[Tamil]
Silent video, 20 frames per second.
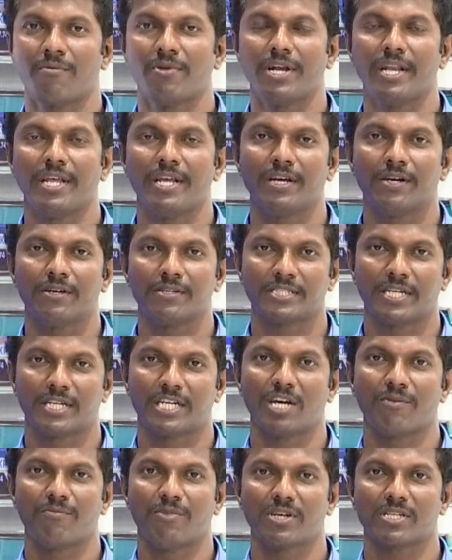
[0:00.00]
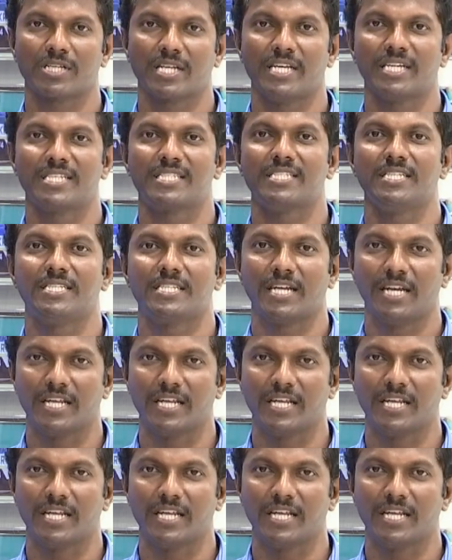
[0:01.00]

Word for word: நார்மலாக நீங்கள் செட்டாப் பாக்ஸில் எஸ்டி